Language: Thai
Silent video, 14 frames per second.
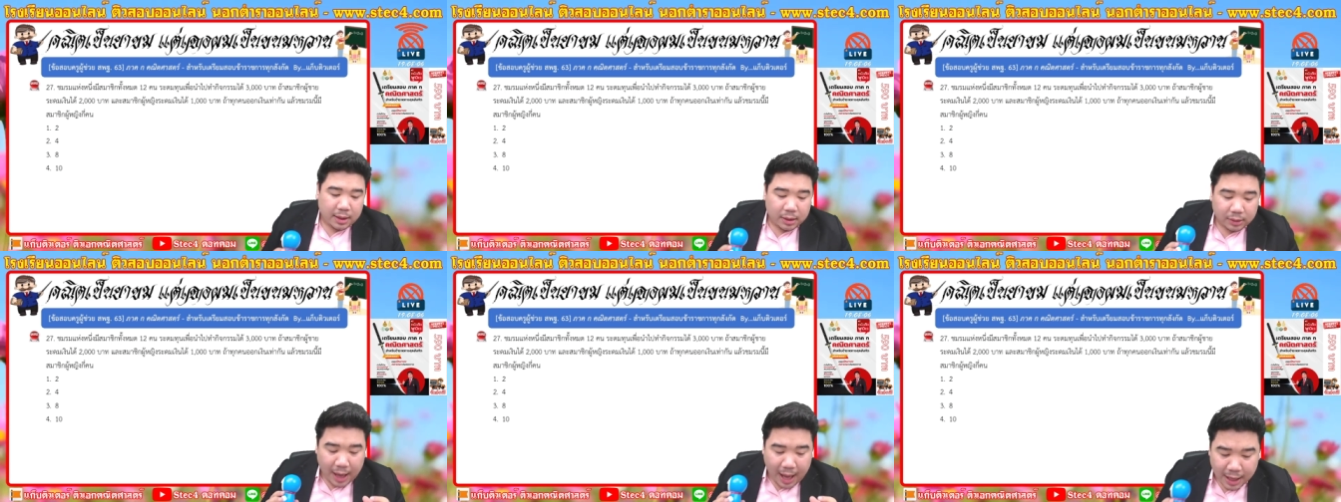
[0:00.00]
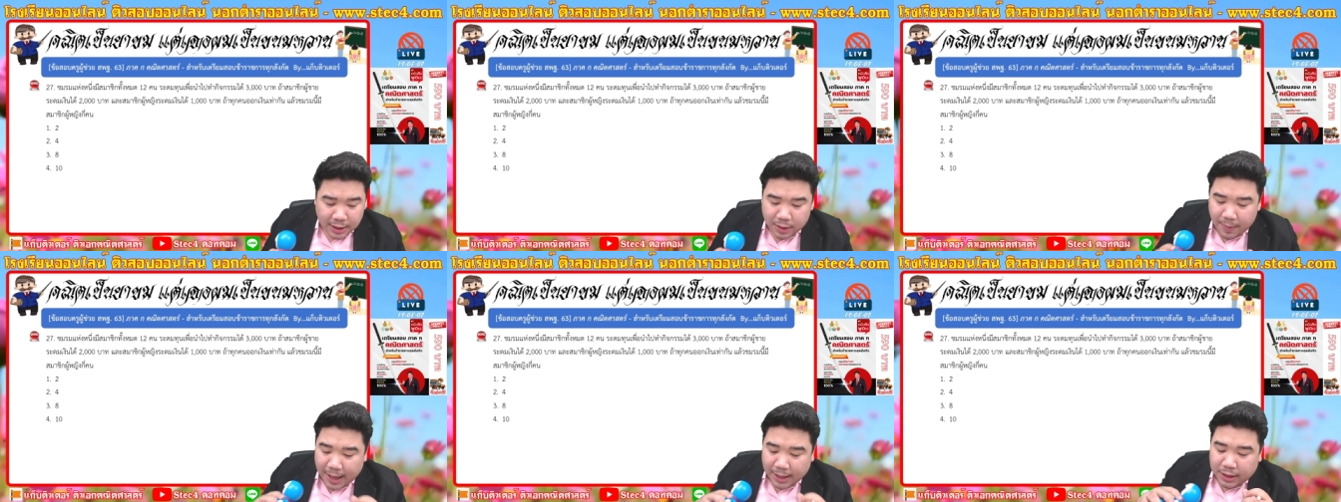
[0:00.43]
ถ้าส
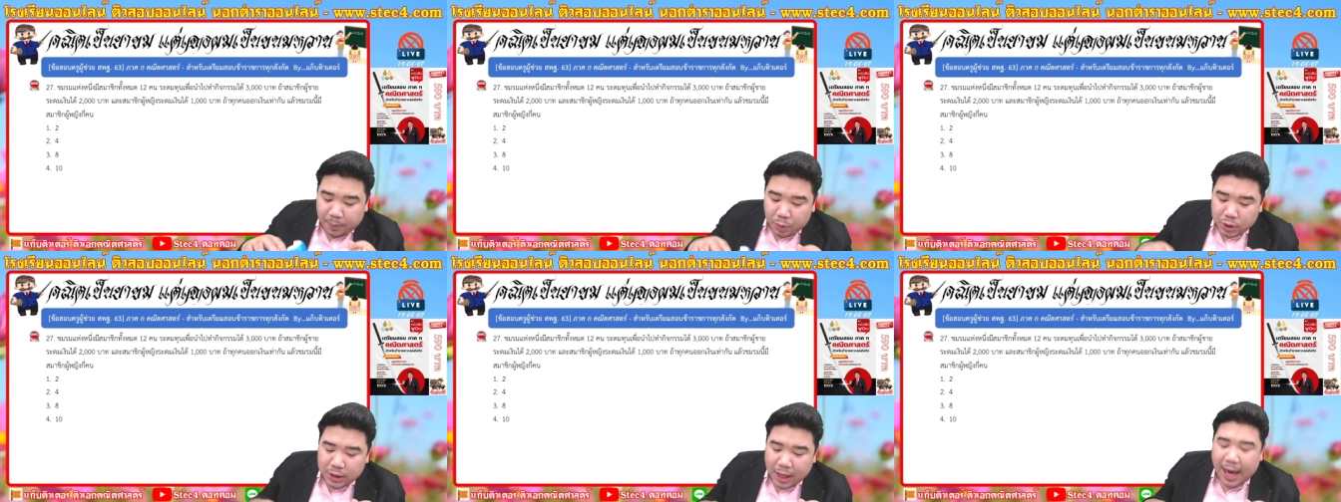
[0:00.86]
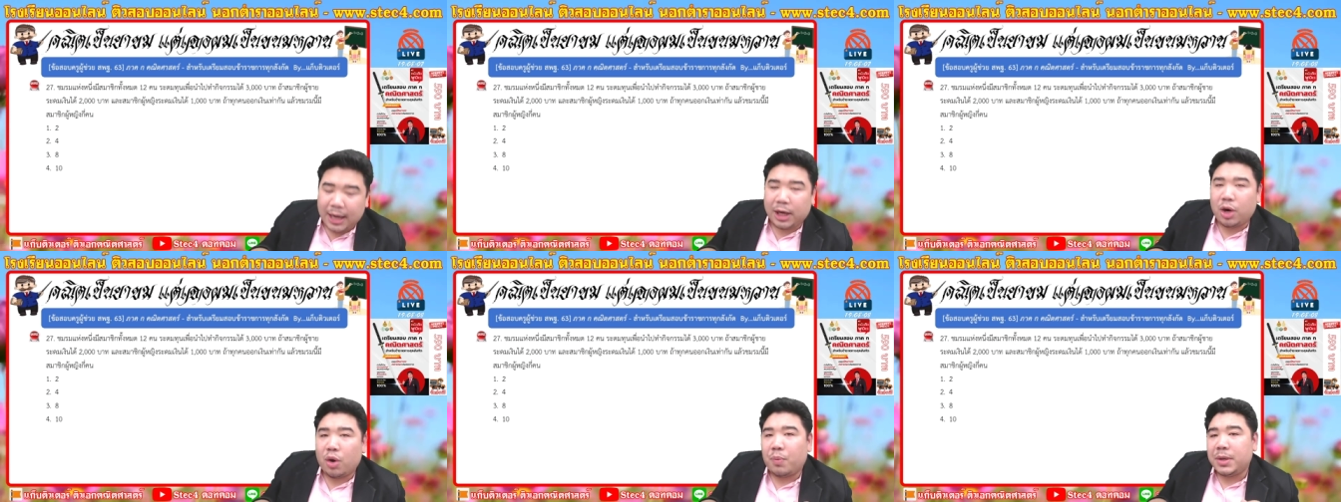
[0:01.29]
มาชิกผู้ชาย
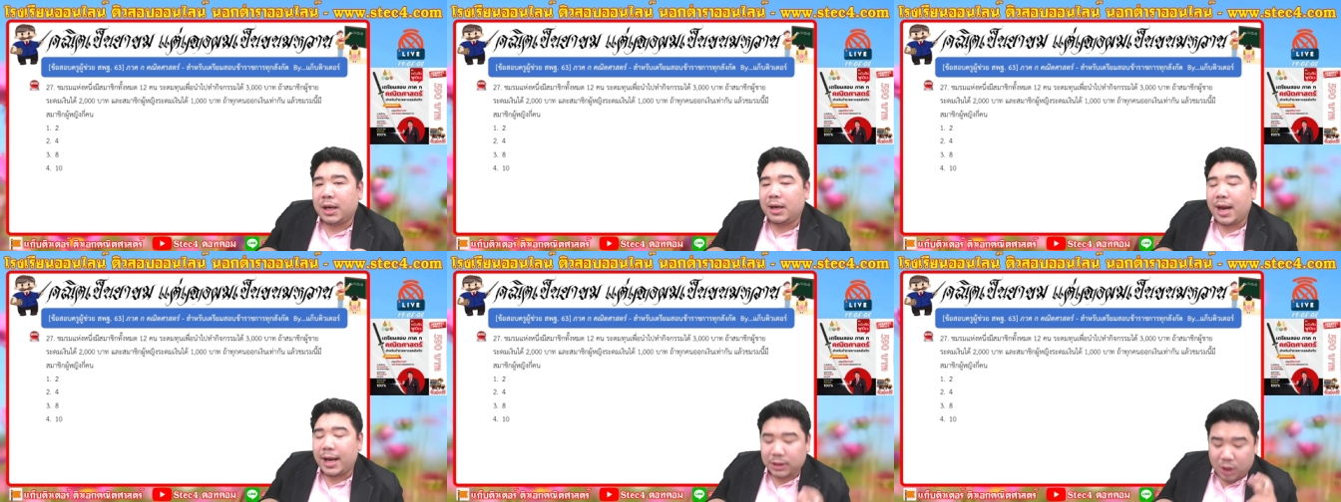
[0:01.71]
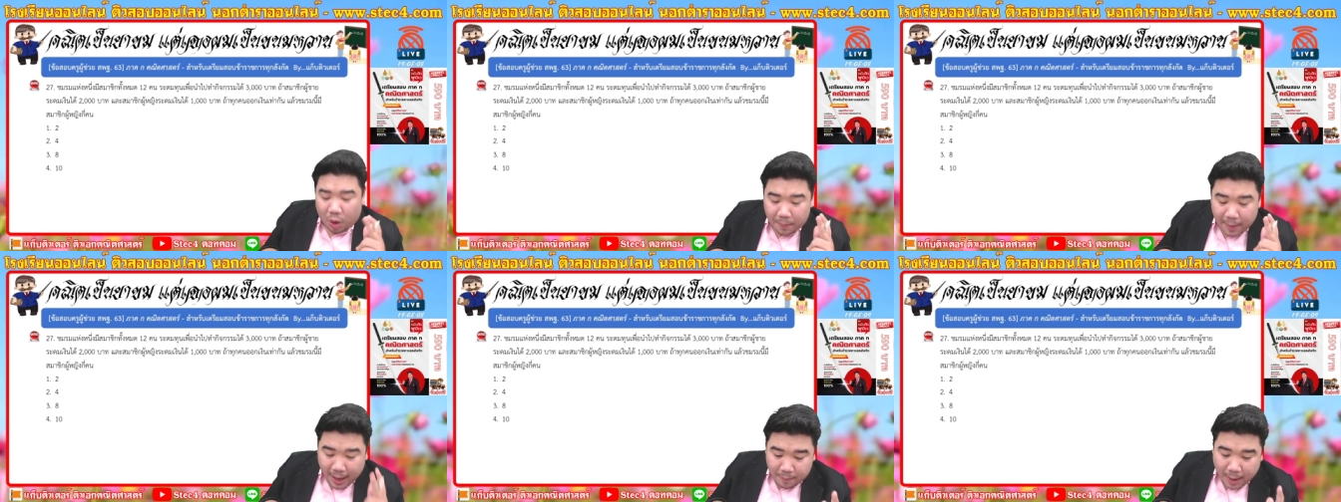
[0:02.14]
ระดมเงินได้
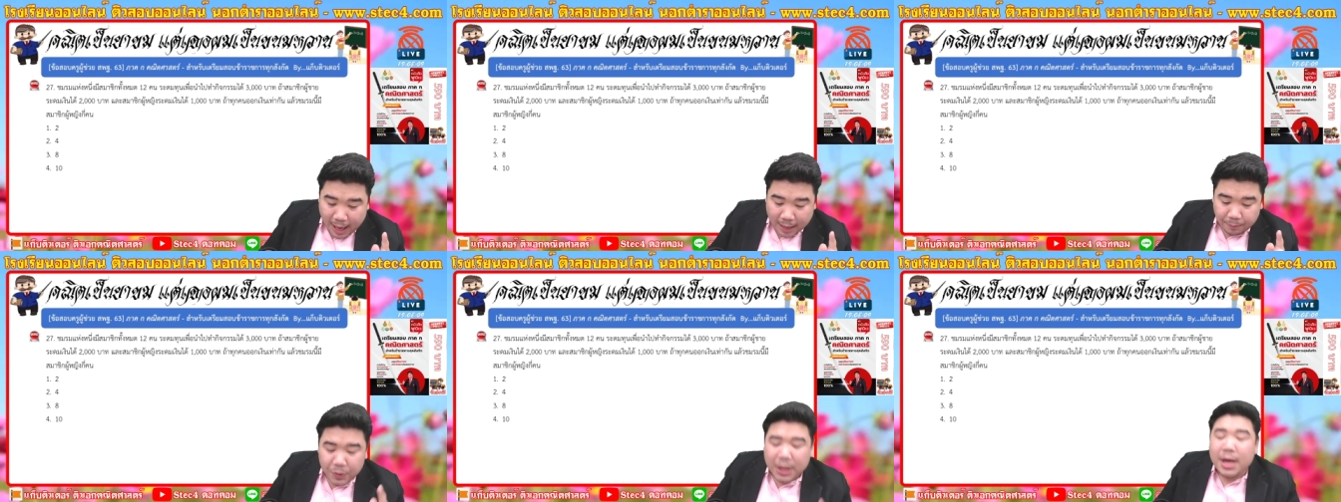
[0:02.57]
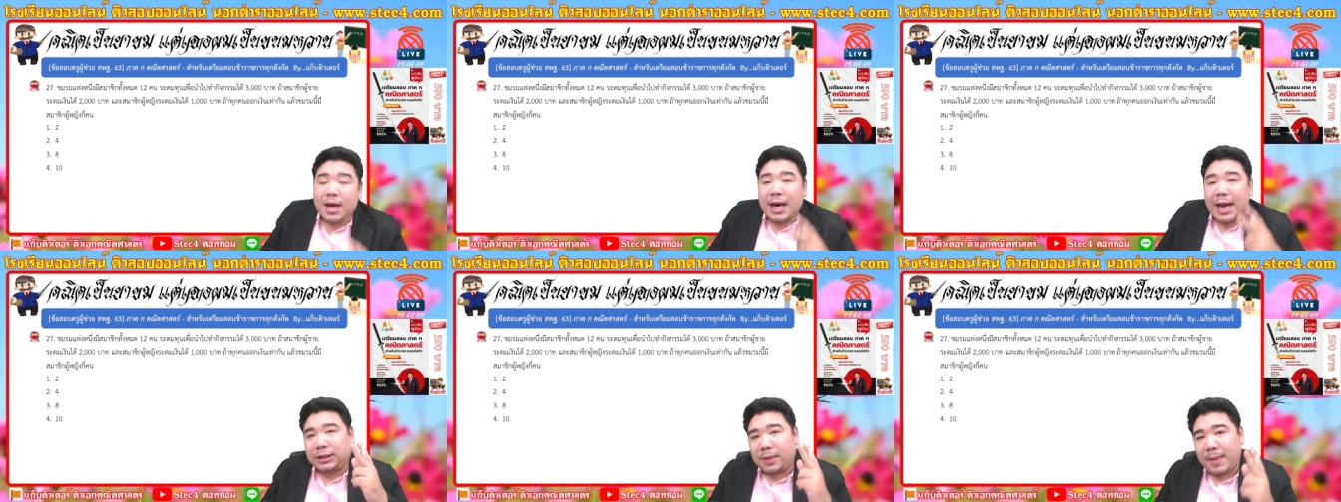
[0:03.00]
2,000 บาท
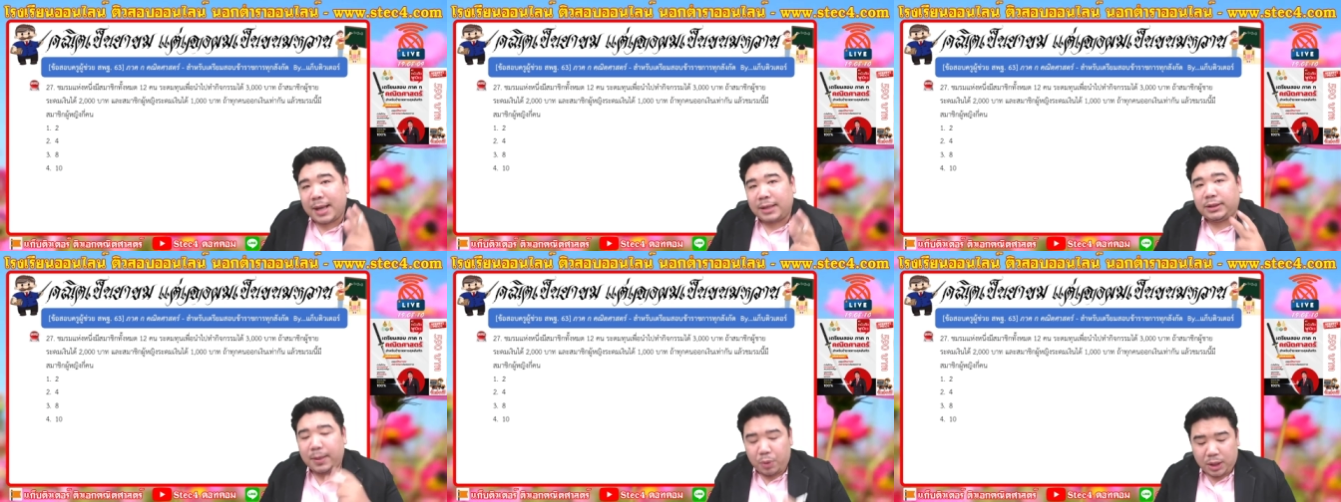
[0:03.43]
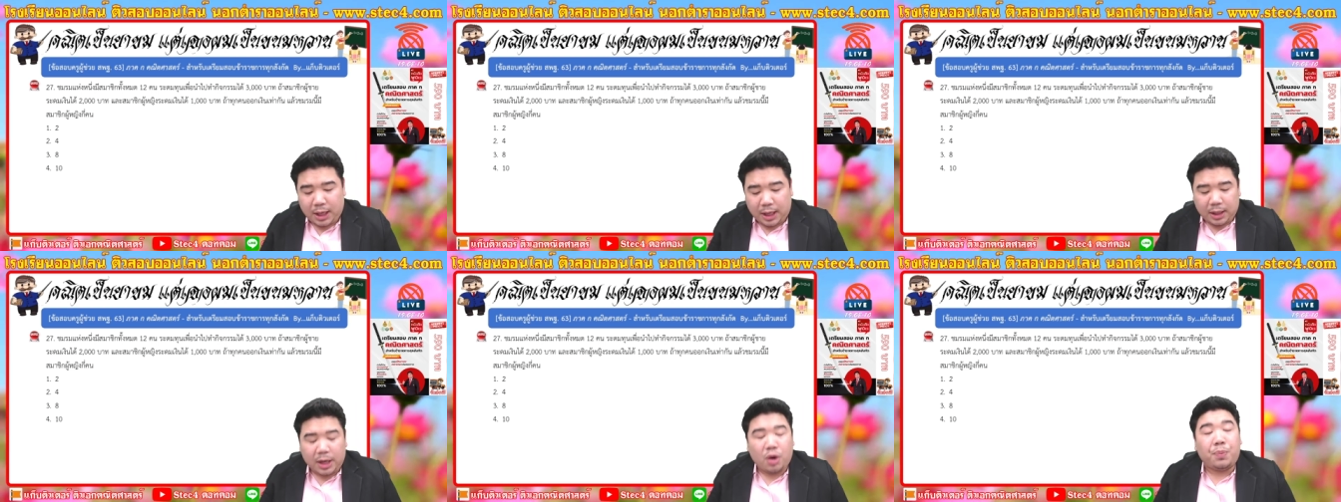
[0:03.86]
และสมาชิกผู้หญิ
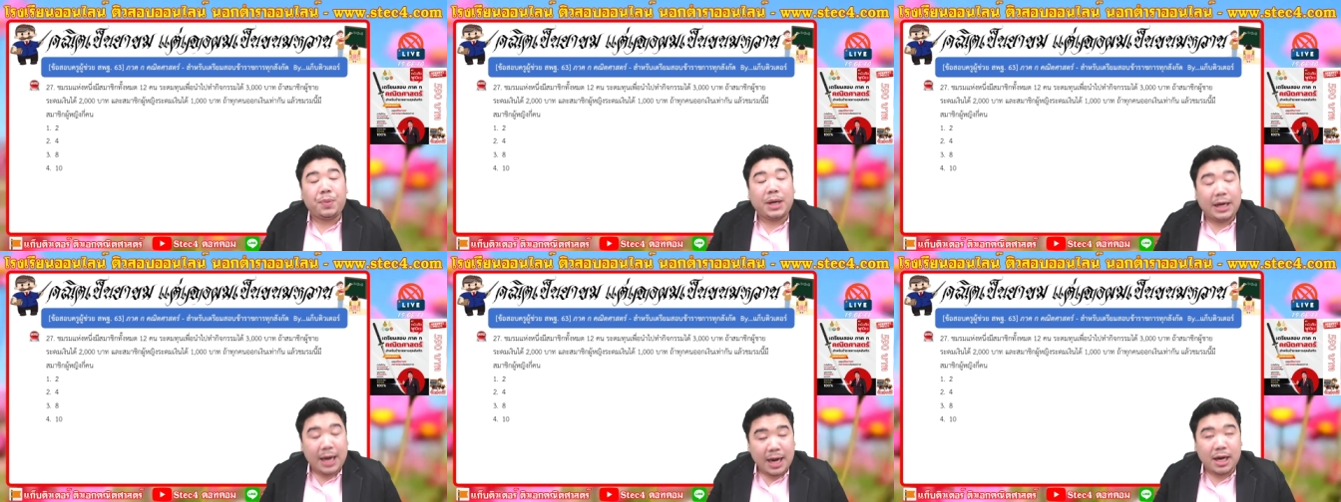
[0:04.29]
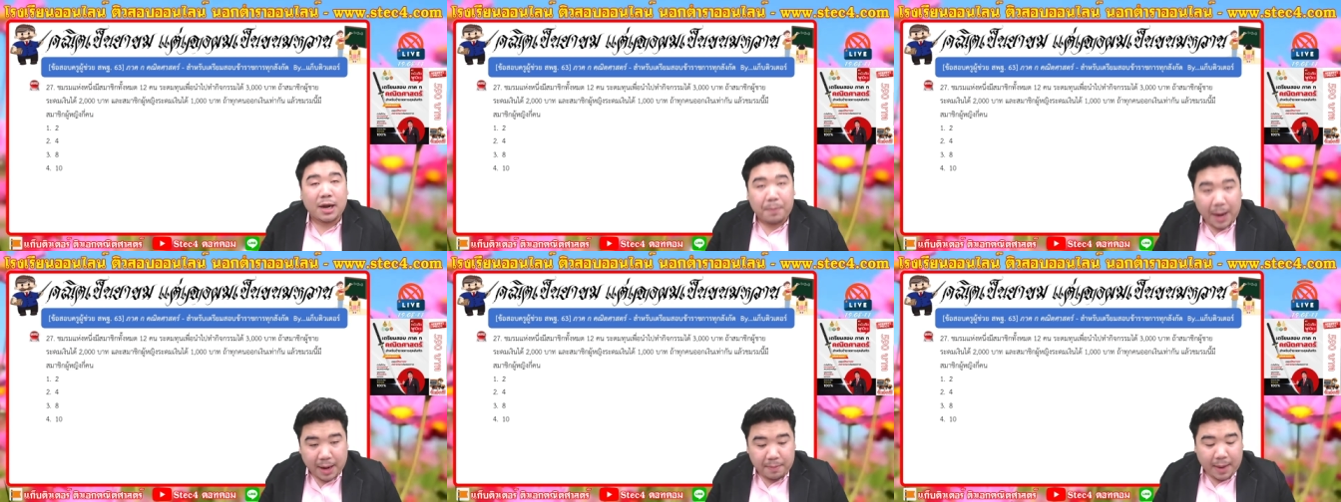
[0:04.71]
งระดมเงินได้
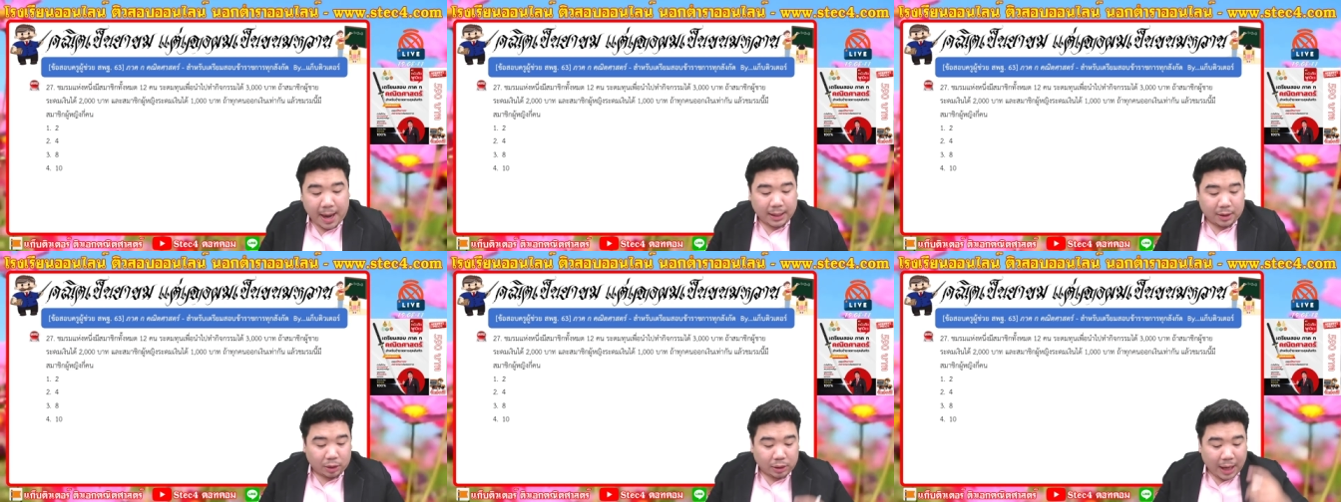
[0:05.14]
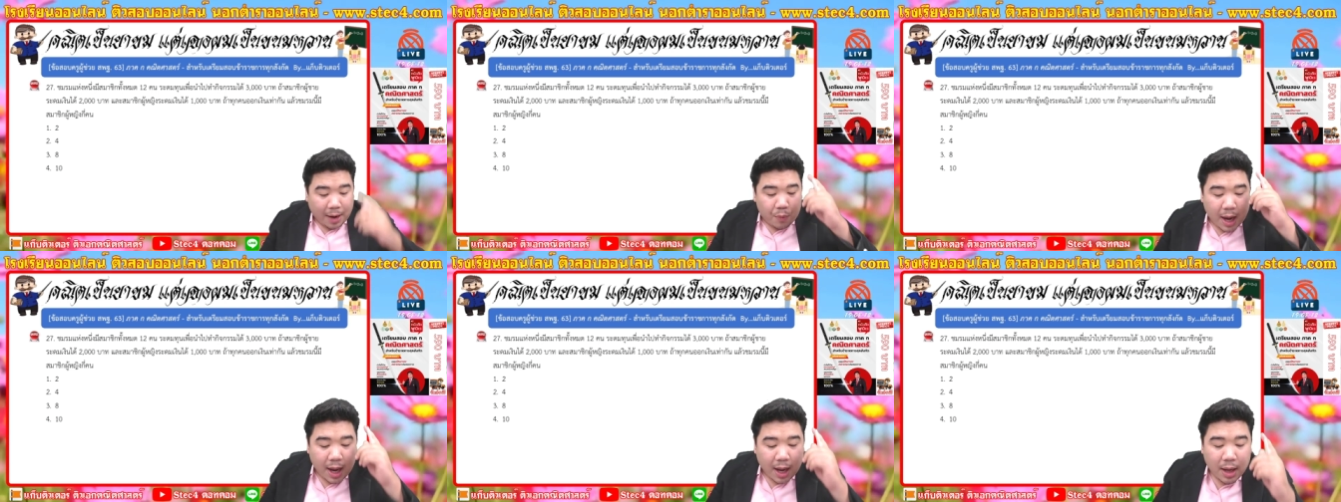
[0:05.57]
1,000 บาท ก็ถาม
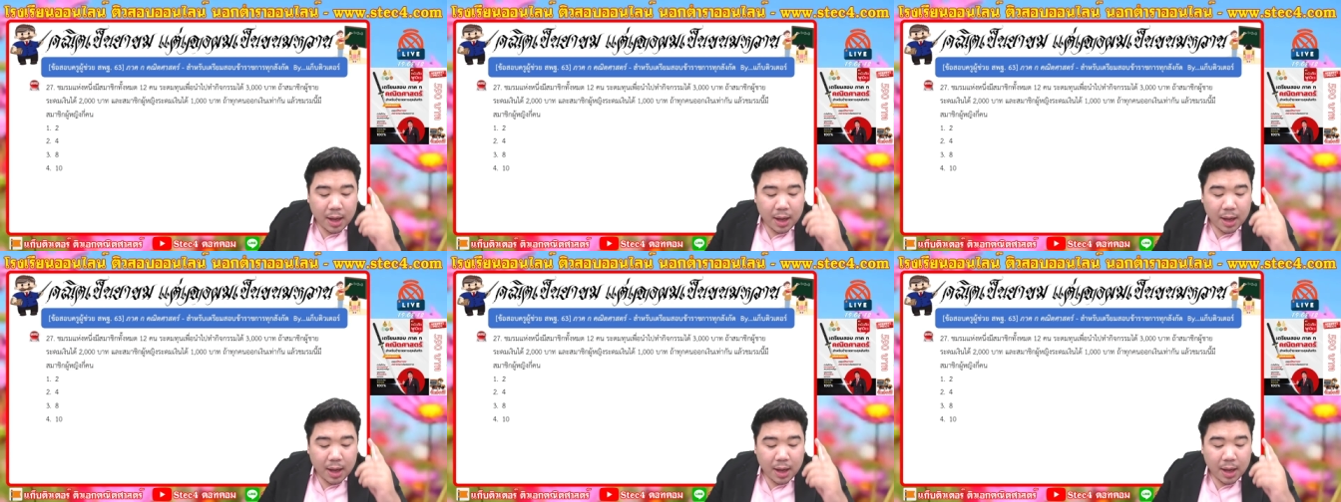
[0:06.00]
ว่า